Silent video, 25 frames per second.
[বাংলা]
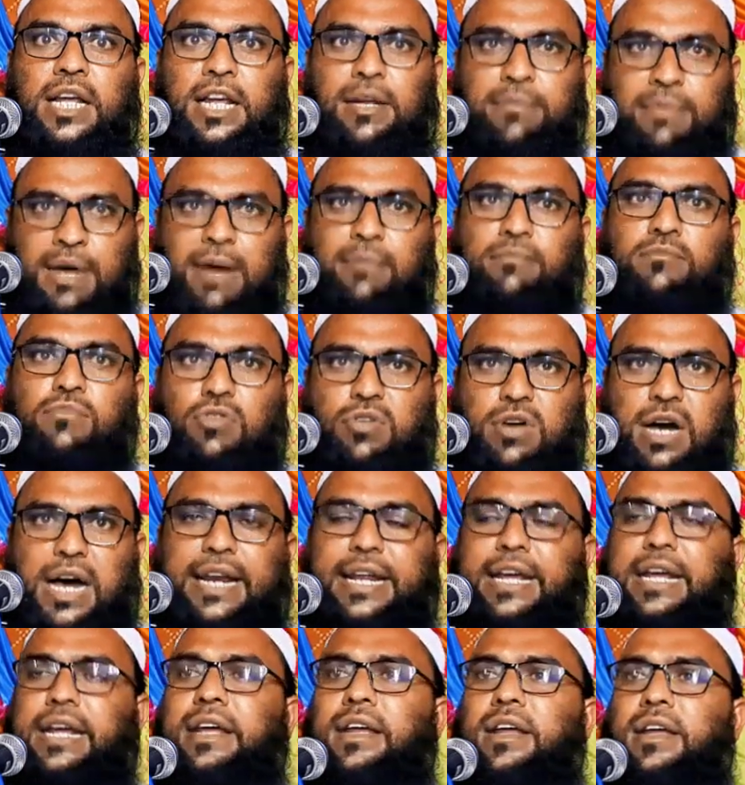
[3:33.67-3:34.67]
ইমাম
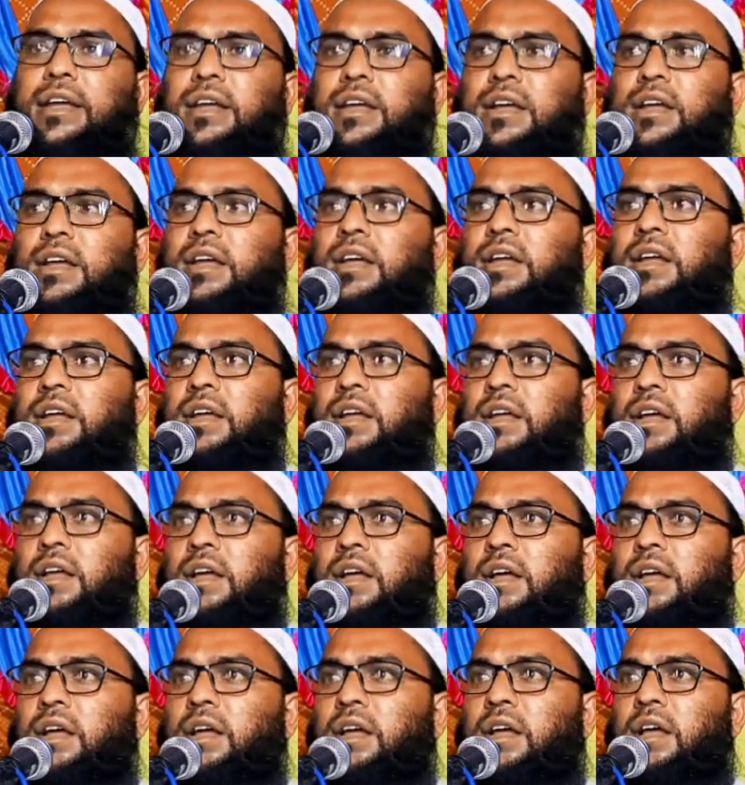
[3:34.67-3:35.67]
বোকারি
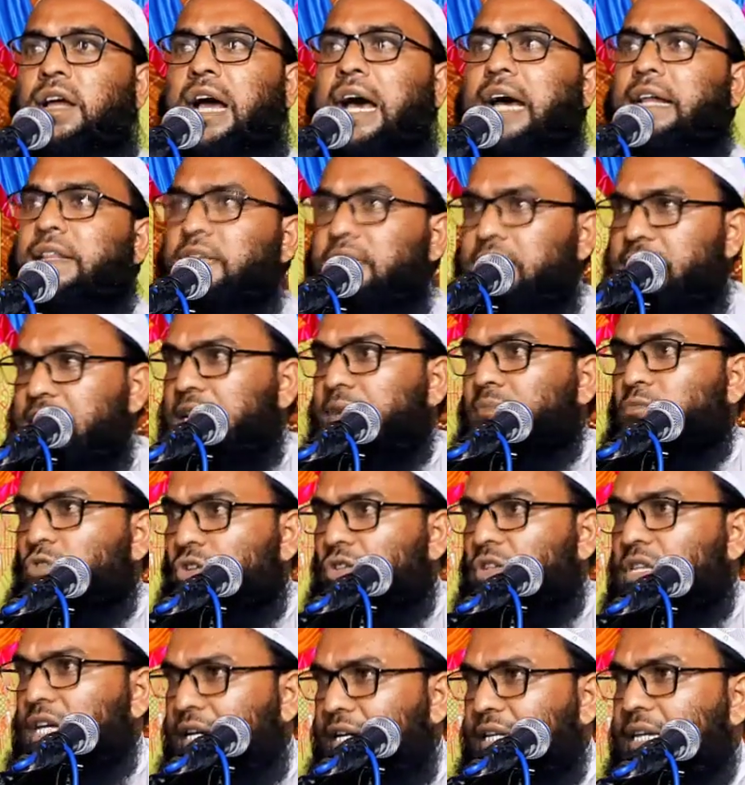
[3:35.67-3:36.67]
হাদিসের
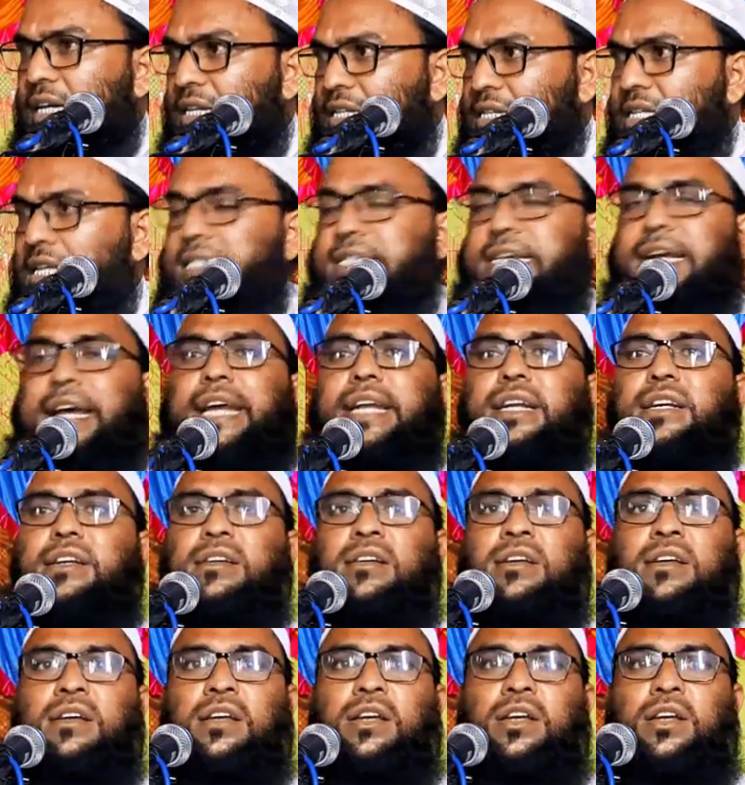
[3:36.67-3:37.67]
মধ্যে নিয়ে এসেছেন
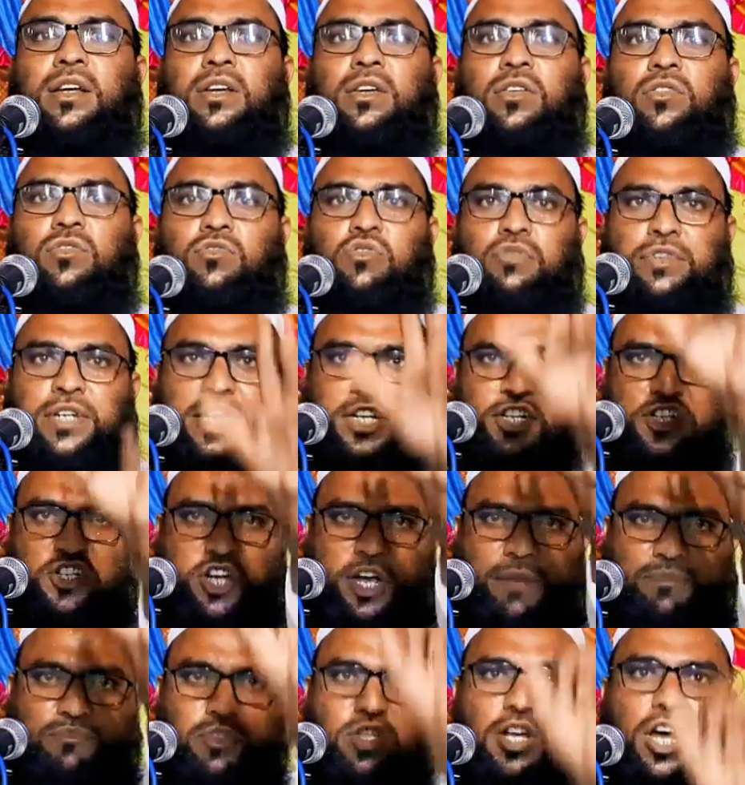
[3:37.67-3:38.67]
দুটি
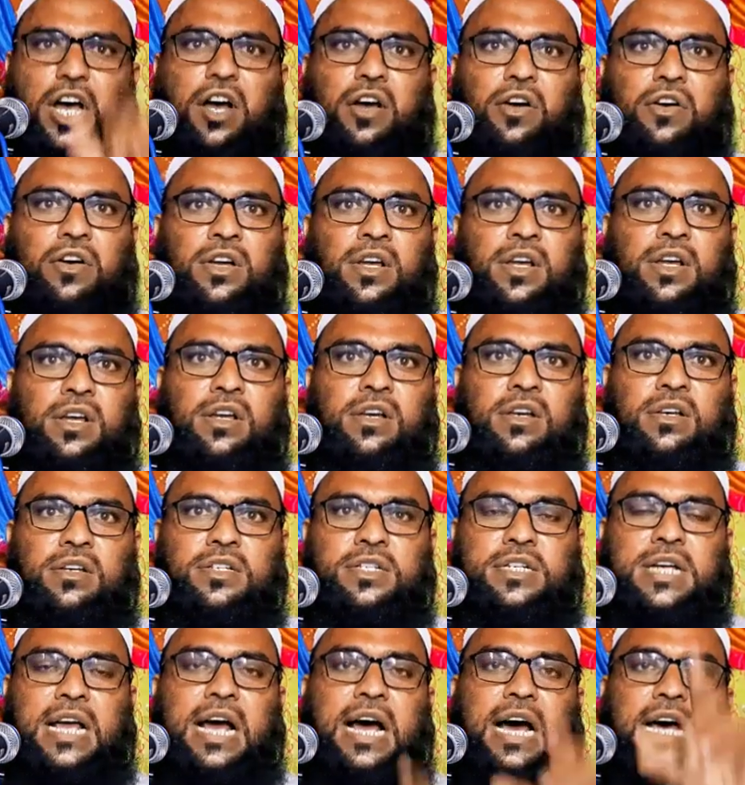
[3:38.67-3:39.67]
শব্দ
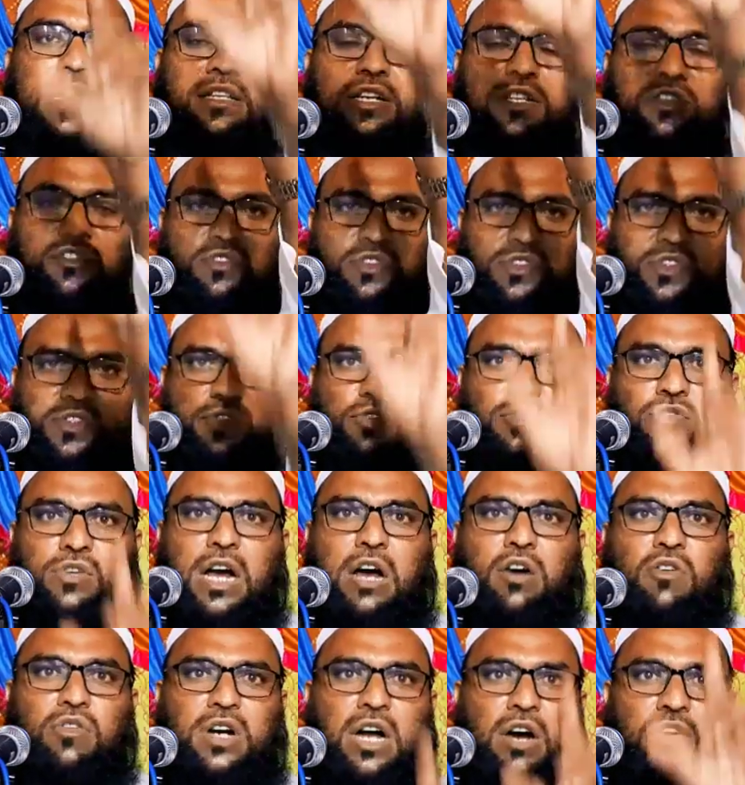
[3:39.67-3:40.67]
শাহাদত জুর
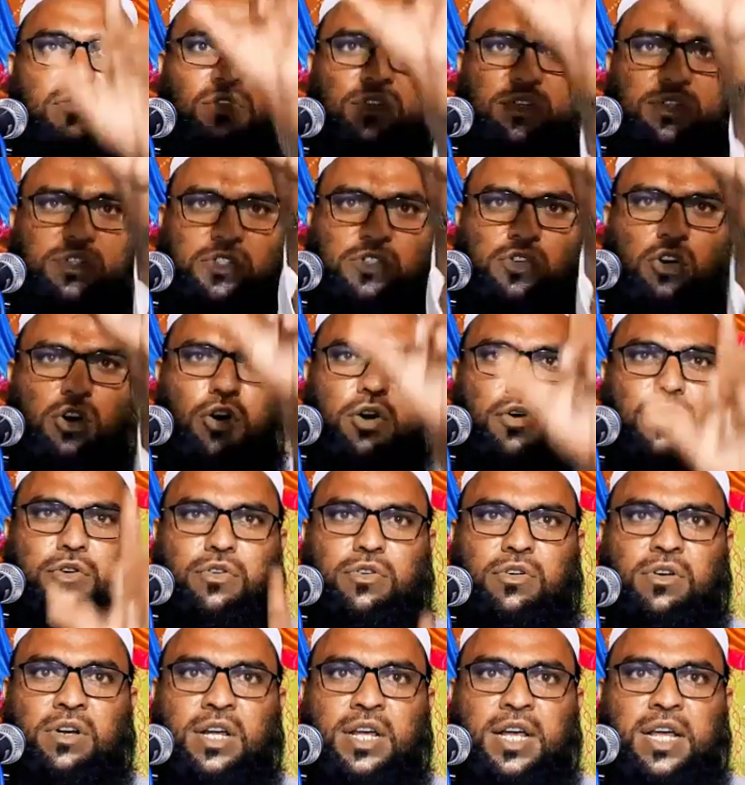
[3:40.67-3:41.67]
আও কাউল জুর
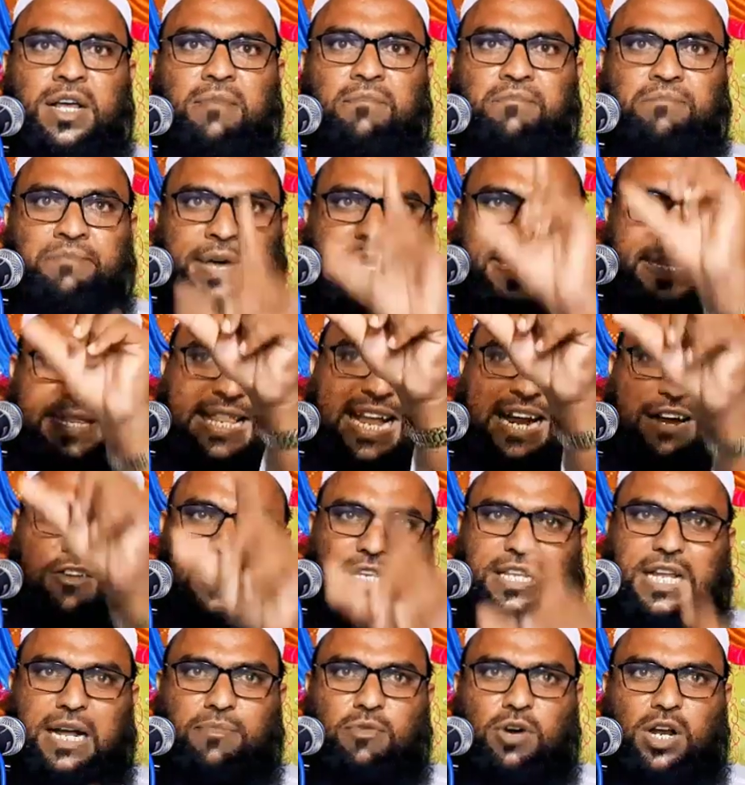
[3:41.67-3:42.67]
মিথ্যা
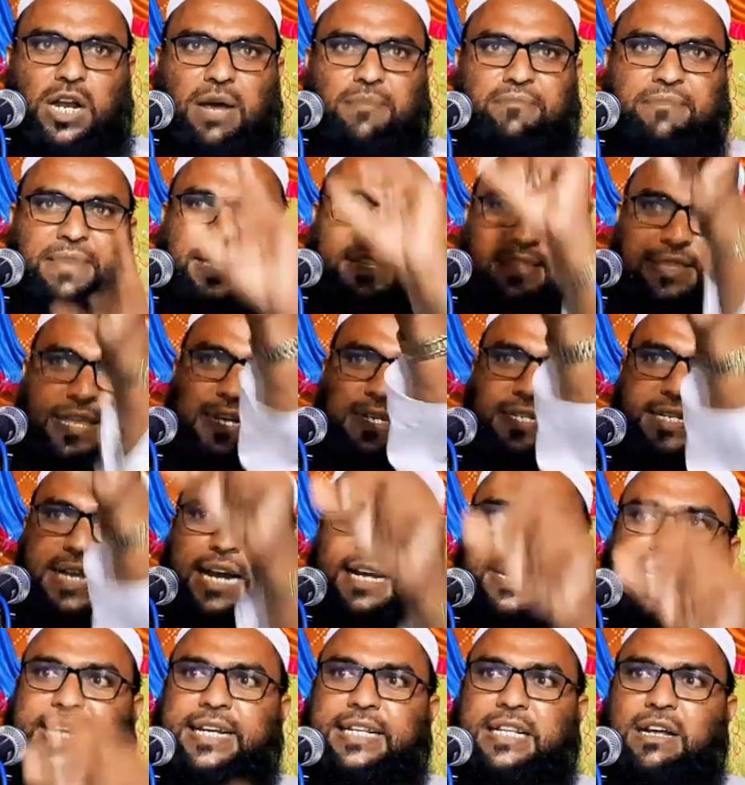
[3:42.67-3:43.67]
কথা বলা মিথ্যা
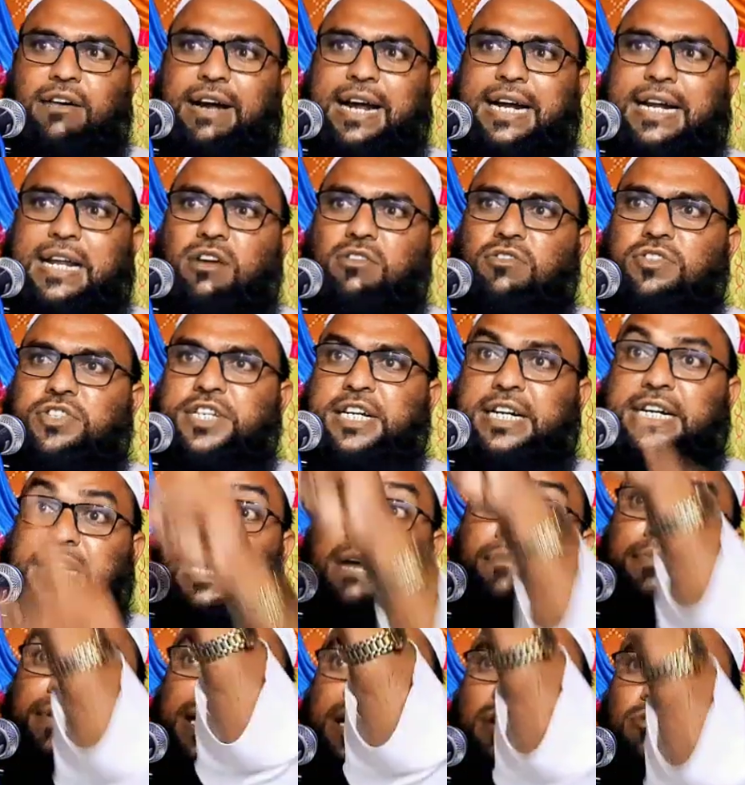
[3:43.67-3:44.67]
সাক্ষী দেওয়া এটা হচ্ছে
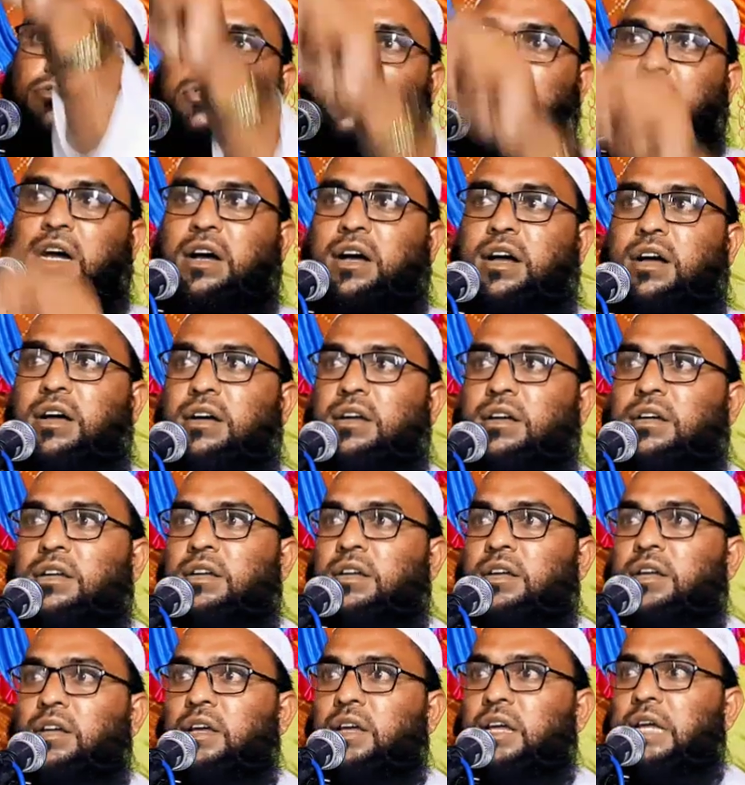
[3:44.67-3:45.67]
কাবিরা গুনহা
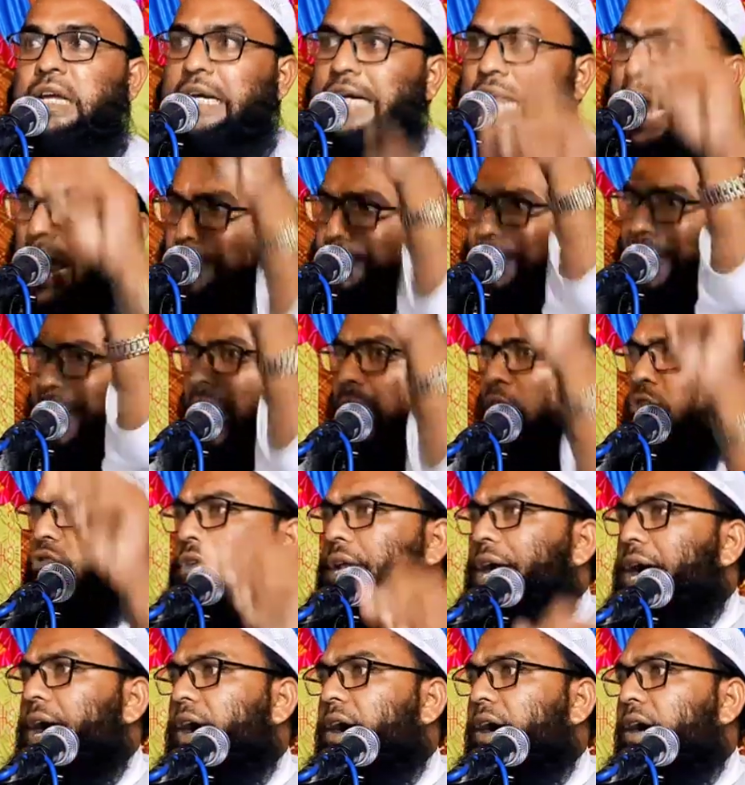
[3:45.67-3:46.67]
কাবিরা
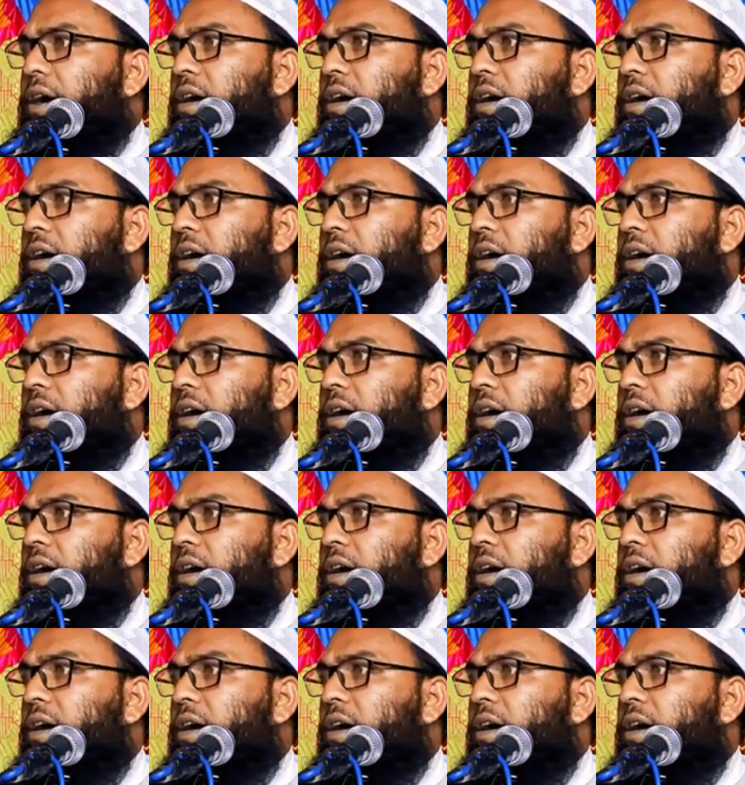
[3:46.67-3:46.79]
গুণা